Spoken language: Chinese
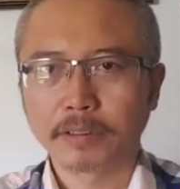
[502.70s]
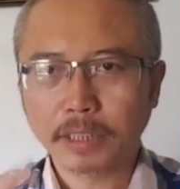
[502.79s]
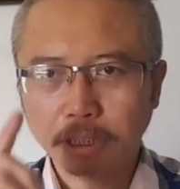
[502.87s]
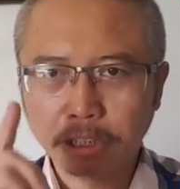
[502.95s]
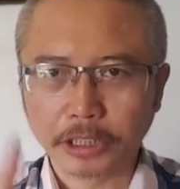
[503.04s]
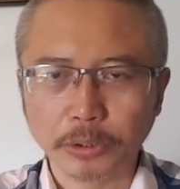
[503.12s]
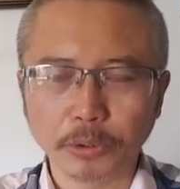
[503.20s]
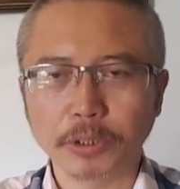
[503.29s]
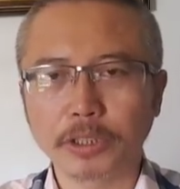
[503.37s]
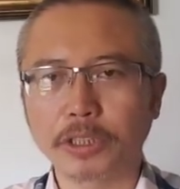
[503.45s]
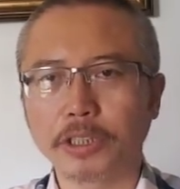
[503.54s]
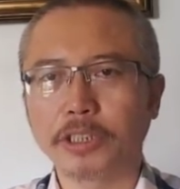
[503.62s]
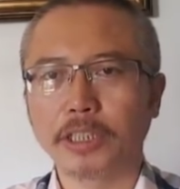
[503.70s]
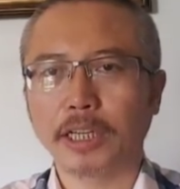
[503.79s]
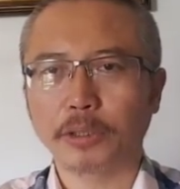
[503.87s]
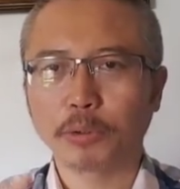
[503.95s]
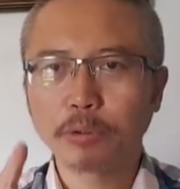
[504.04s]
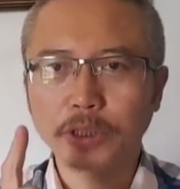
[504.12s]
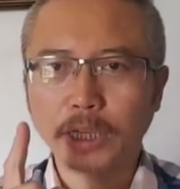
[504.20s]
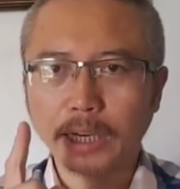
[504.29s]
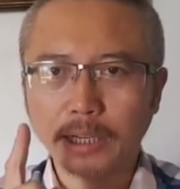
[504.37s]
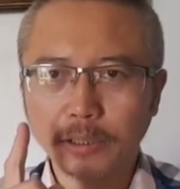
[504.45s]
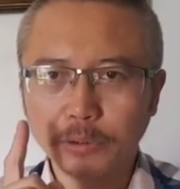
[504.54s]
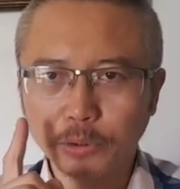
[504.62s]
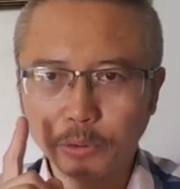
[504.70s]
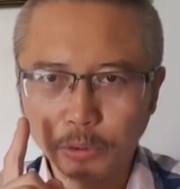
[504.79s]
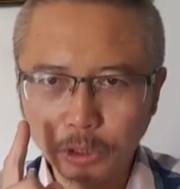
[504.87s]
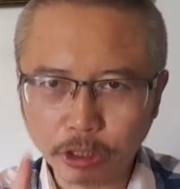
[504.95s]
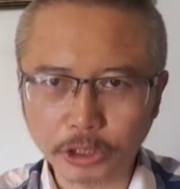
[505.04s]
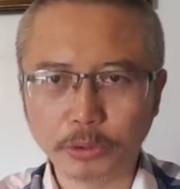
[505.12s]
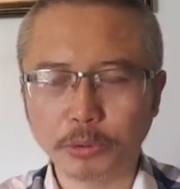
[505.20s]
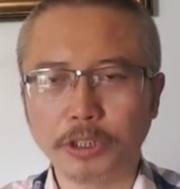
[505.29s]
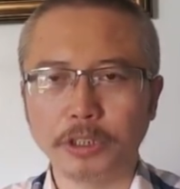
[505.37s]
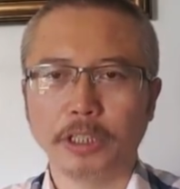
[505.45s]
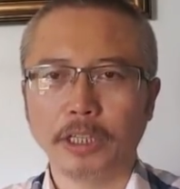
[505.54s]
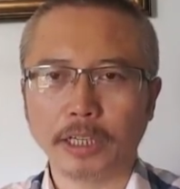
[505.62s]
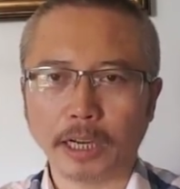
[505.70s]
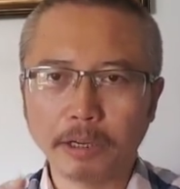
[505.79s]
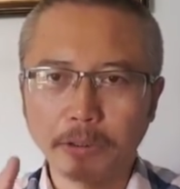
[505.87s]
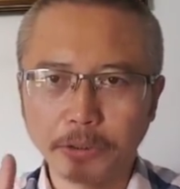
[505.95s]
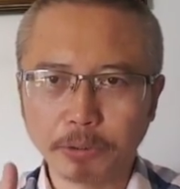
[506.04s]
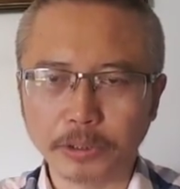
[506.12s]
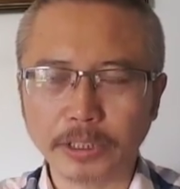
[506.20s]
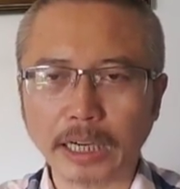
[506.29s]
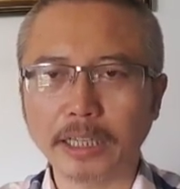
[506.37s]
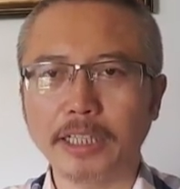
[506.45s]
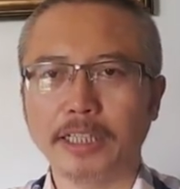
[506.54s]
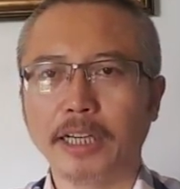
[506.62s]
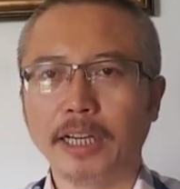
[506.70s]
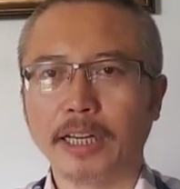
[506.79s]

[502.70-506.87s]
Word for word: 这个行动的设计呢，同时还要有戏剧性，还要有张力。